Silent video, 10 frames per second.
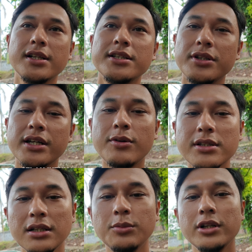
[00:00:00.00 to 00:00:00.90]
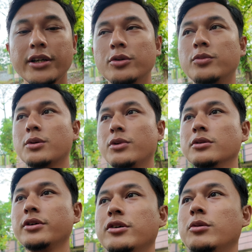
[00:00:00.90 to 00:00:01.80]
selanjutnya. Wassalamualaikum
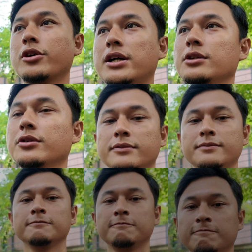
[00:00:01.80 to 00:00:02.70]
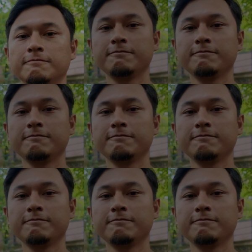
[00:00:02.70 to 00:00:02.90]
warahmatullahi wabarakatuh.